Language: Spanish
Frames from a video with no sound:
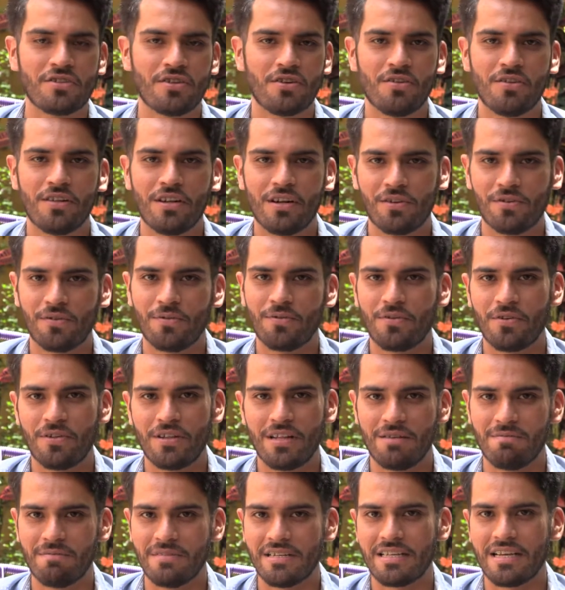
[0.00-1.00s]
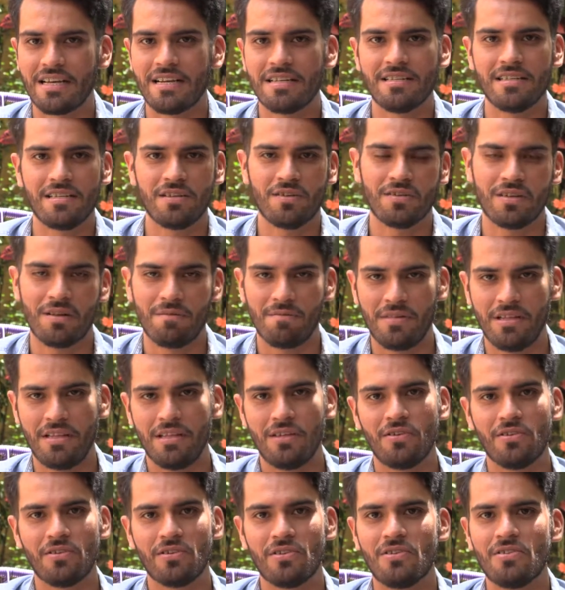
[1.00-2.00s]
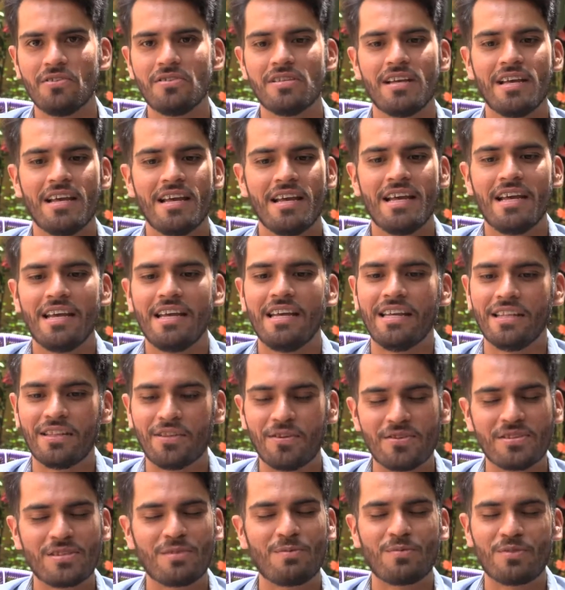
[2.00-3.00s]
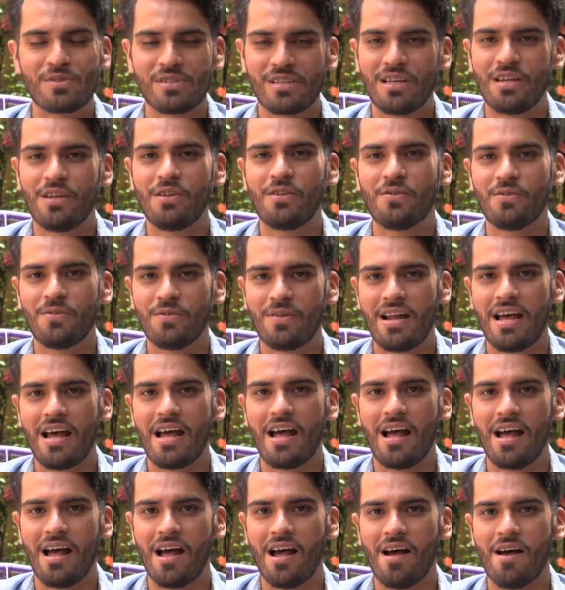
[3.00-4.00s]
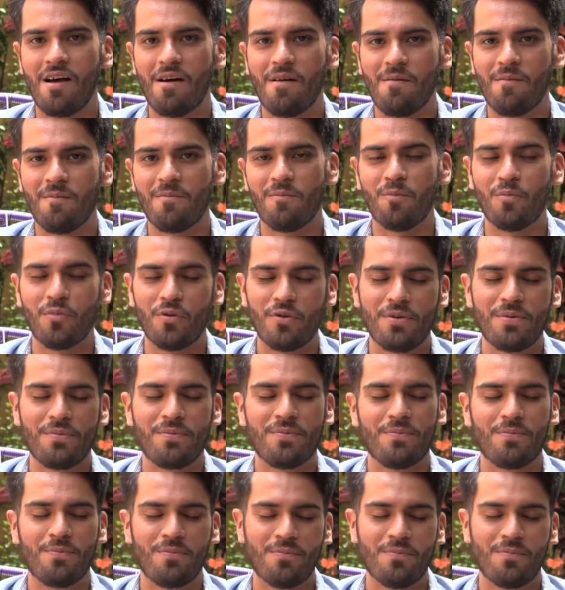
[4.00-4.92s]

solo del rubro del mezcal, sino también de otros, y todos hemos tenido una muy,